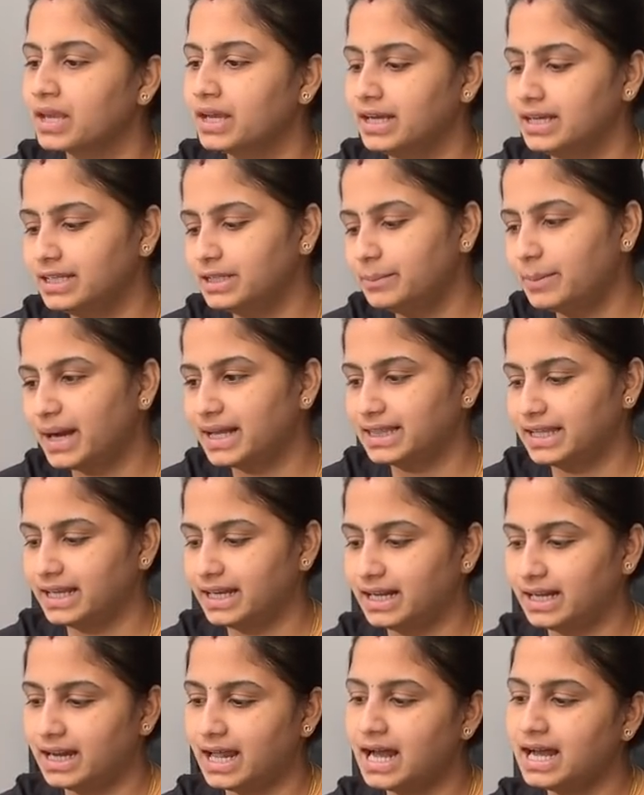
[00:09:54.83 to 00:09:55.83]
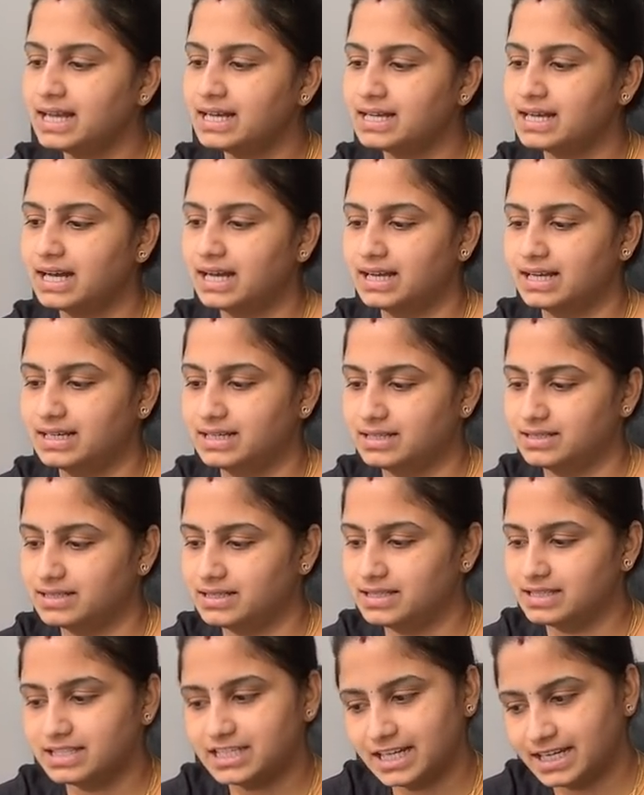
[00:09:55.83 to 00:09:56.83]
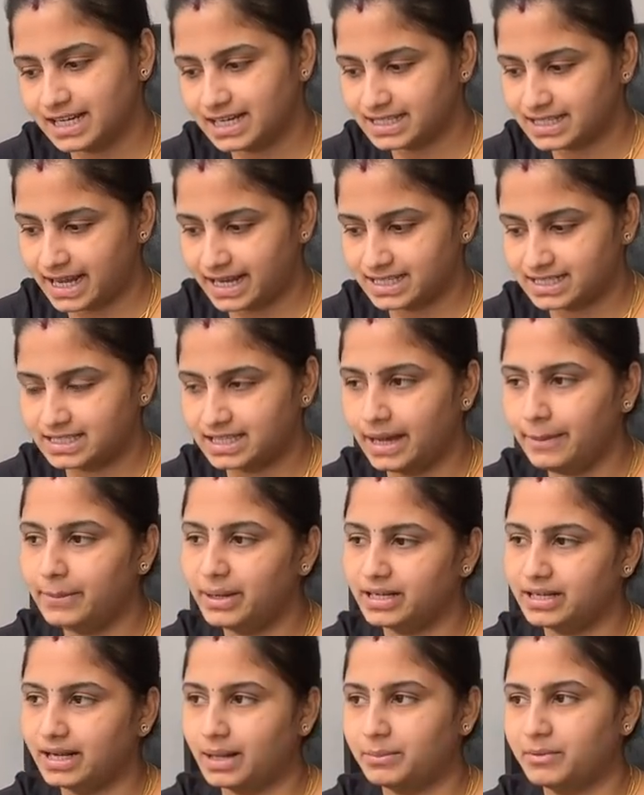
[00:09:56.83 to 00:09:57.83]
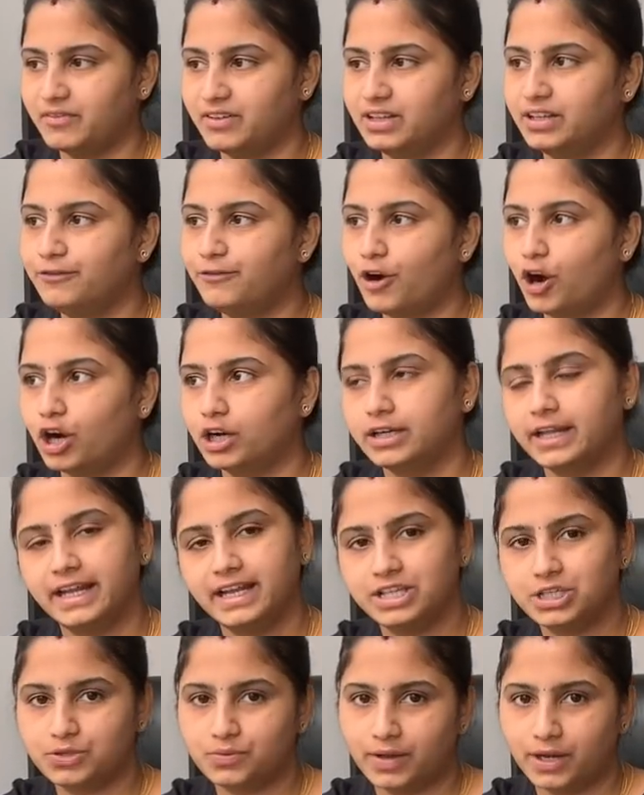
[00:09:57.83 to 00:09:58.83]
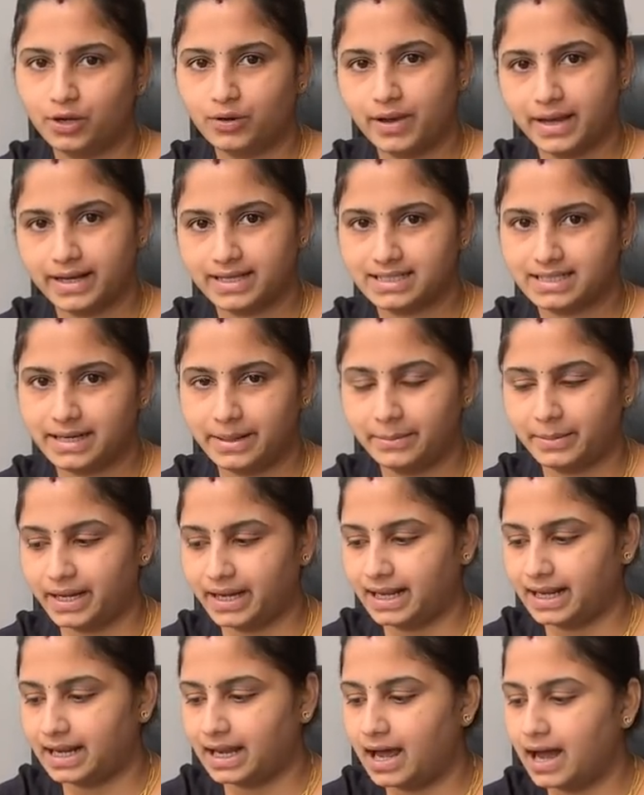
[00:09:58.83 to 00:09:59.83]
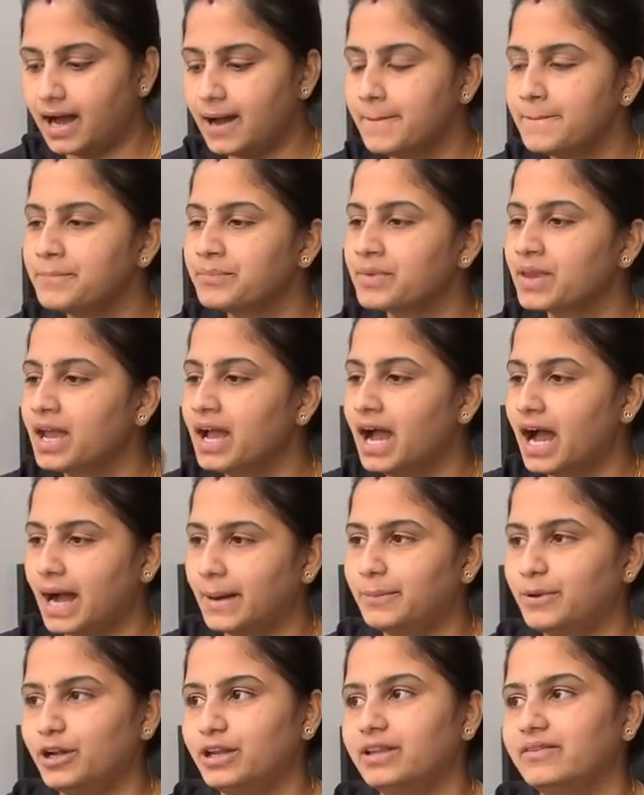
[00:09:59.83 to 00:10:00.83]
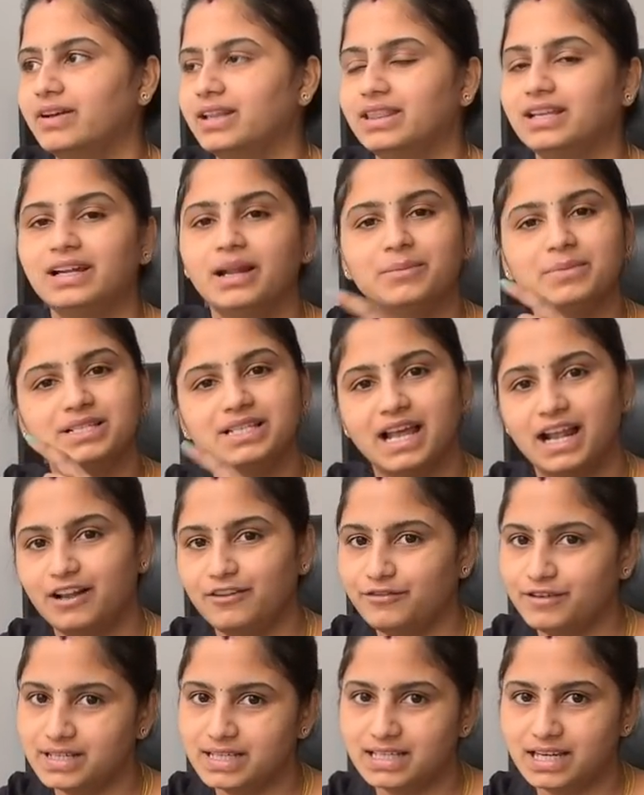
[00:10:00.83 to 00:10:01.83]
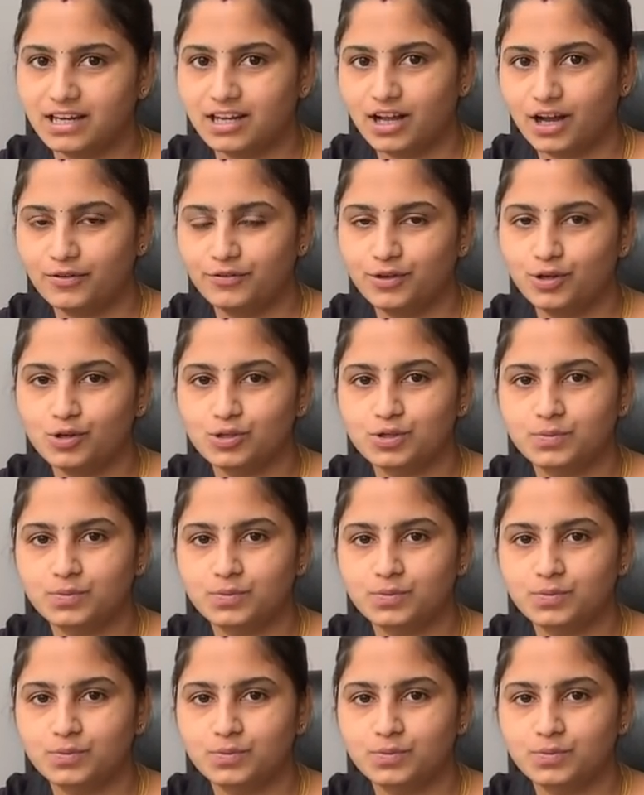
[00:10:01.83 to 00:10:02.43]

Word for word: இது பார்த்தீங்கன்னா சின்ன சைஸ் தான் பட் நம்ம வந்து ஃபார்ட்டி இன்ச் வரைக்கும் எக்ஸ்டெண்ட் பண்ணிக்கலாம் அப்புறம் இதை வந்து நம்ம செல்ஃபி ஸ்டிக்காகவும் யூஸ்